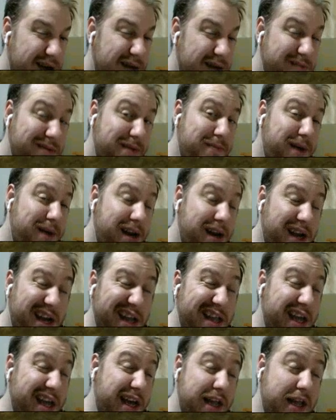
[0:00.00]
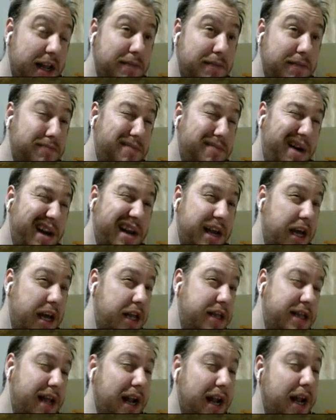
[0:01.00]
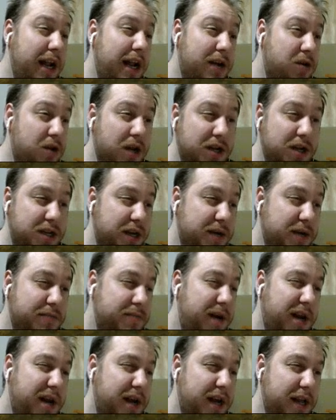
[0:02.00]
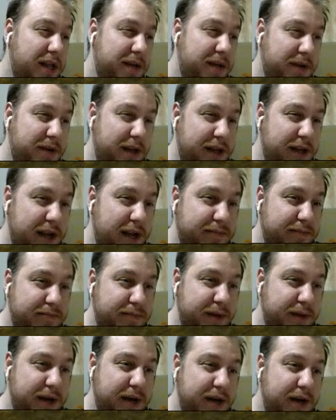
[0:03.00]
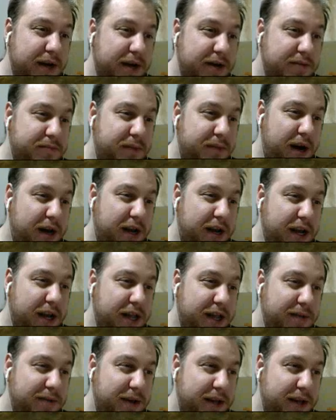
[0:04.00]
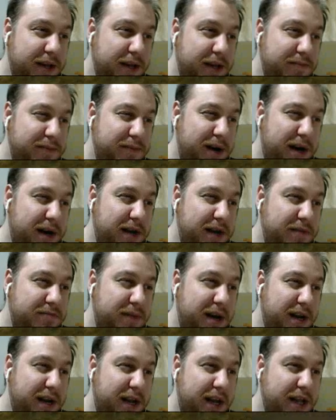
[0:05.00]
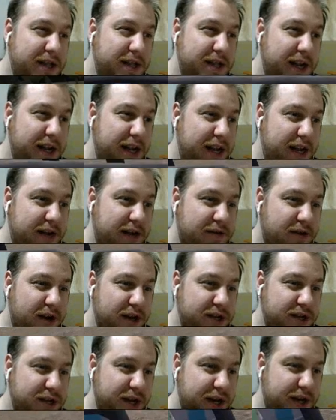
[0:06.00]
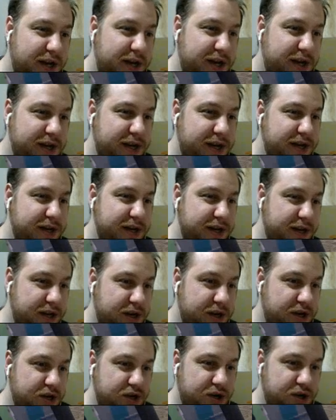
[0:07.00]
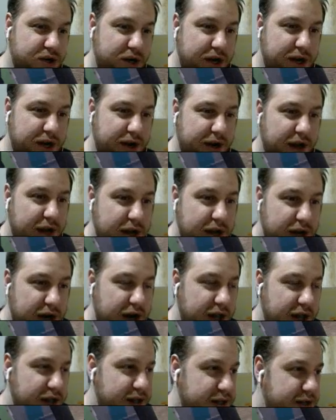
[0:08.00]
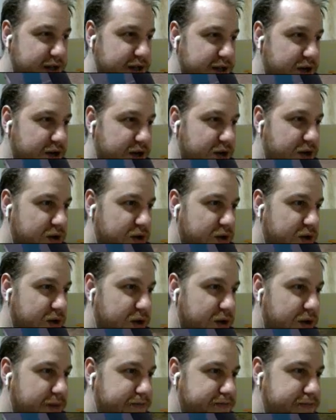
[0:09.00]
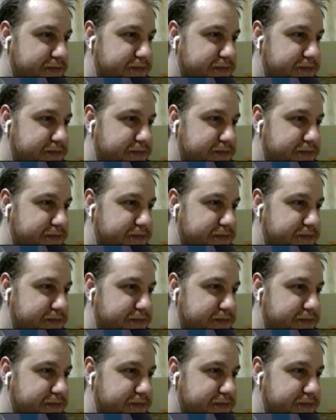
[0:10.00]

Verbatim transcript: Bir markete gidelim. Markette neler olacak? Markete bir gidelim. Markete bir gidelim bakalım. Markette neler olacak? Şöyle R'yi al. Hop.